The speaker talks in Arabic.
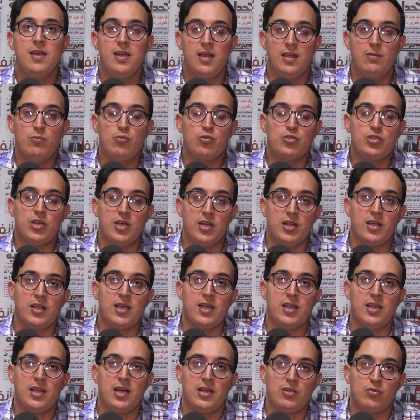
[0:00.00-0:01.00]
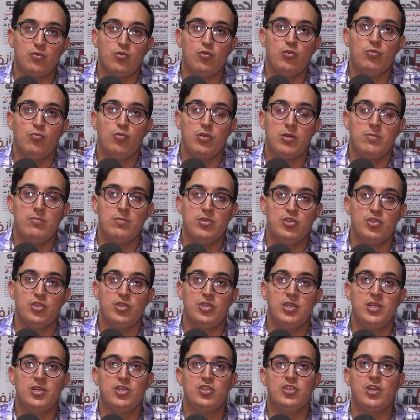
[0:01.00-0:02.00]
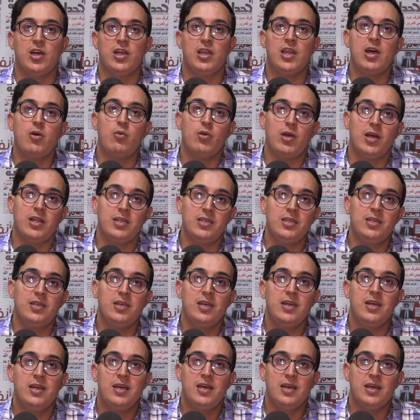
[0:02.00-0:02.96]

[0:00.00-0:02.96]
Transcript: المشاركة اللي غتكون مهمة جدا إن شاء الله واللي غادي